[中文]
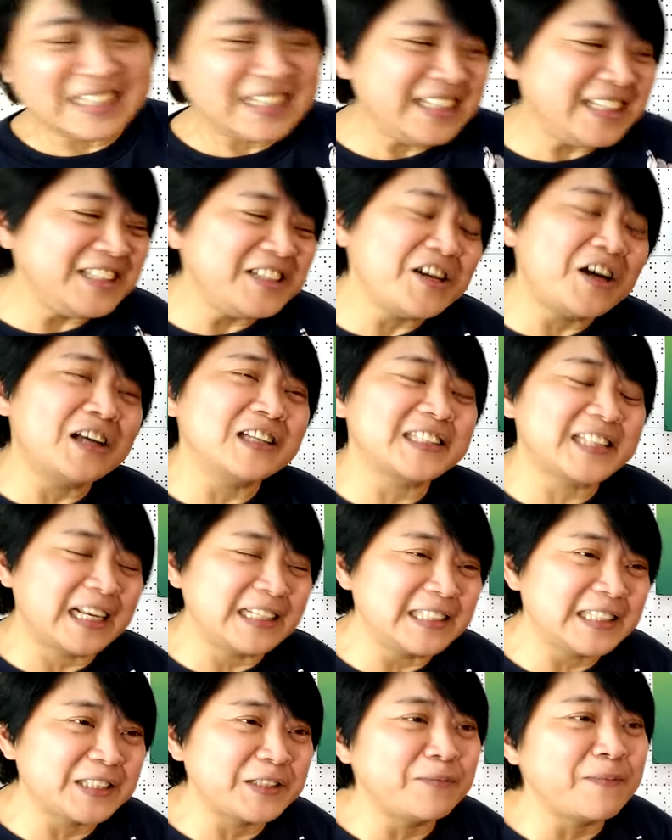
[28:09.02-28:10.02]
一粒就要
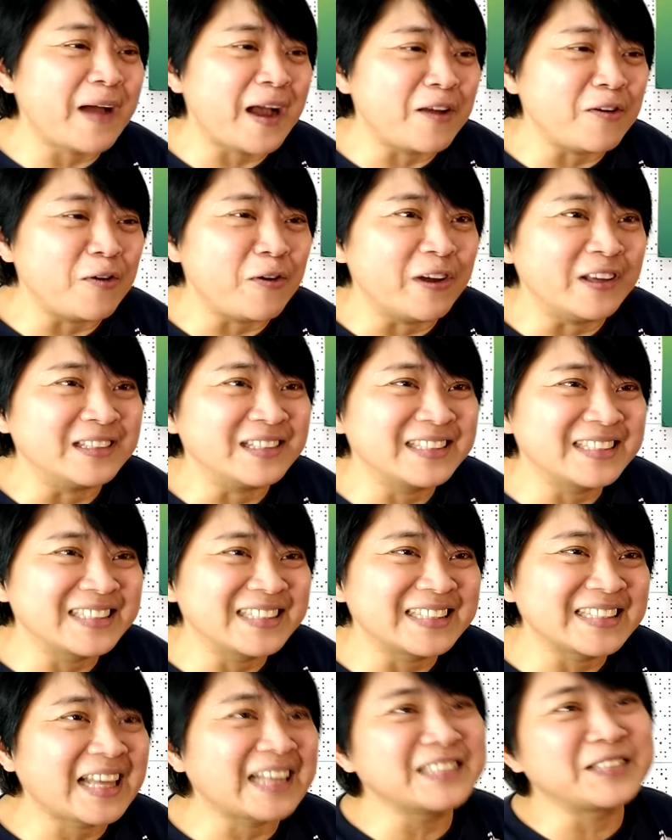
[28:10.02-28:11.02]
三四百元，
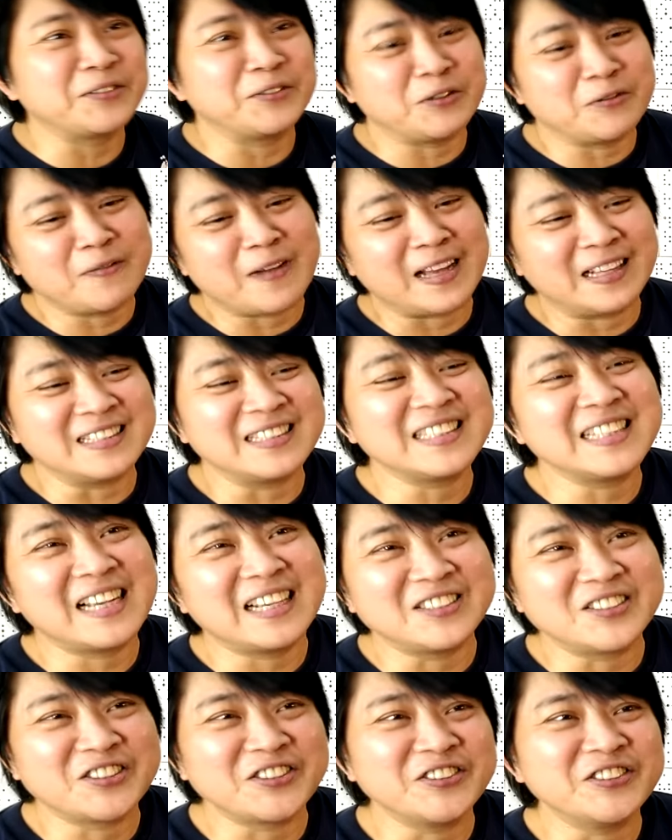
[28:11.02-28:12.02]
他怎么买得
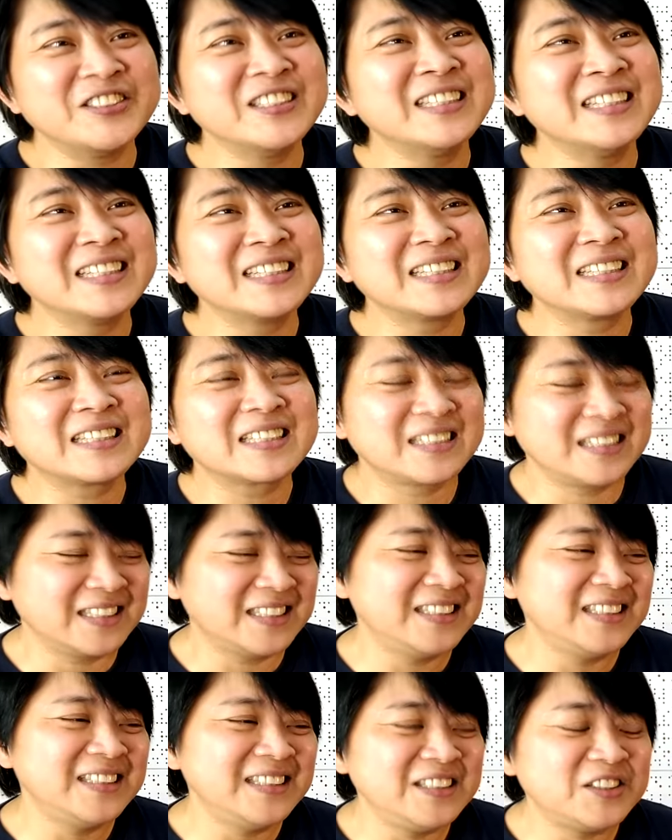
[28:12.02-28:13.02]
下去？
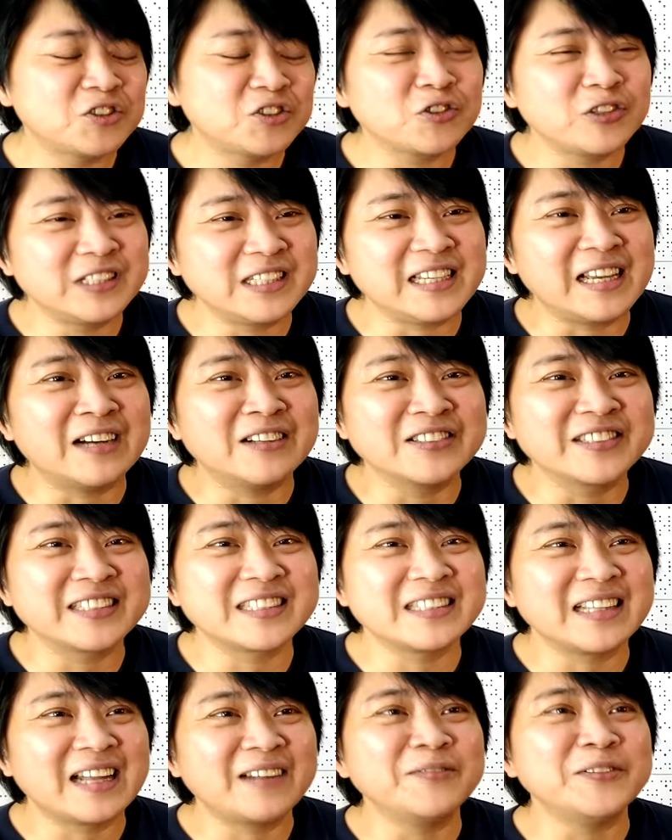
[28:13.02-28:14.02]
可是你说你要
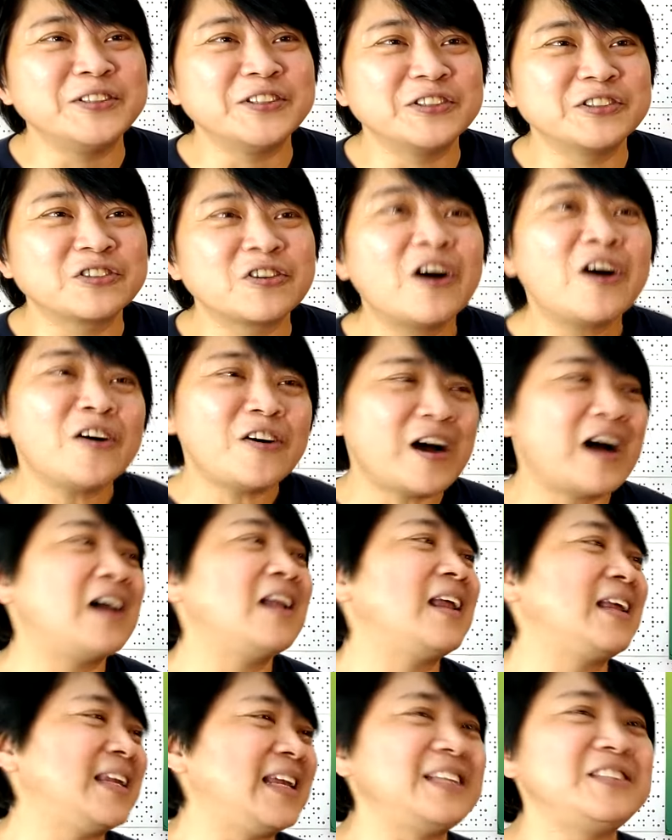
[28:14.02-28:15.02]
吃，他们就会说哦
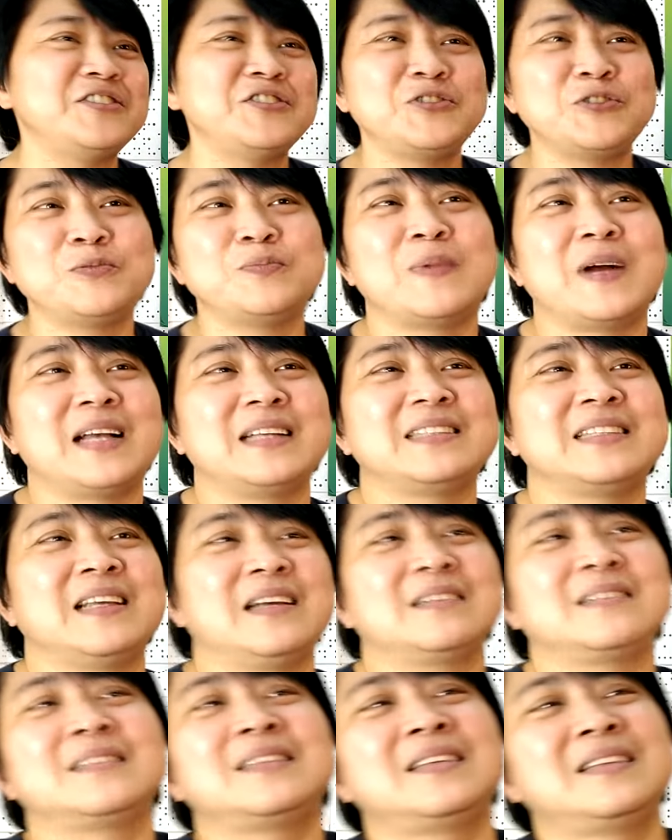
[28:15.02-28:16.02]
好了，那就去买这
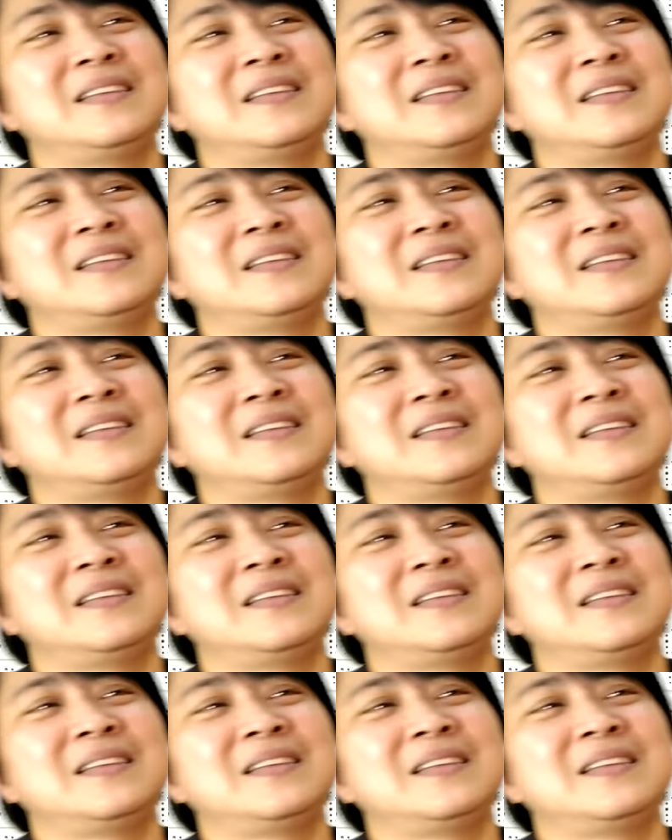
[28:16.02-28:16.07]
样。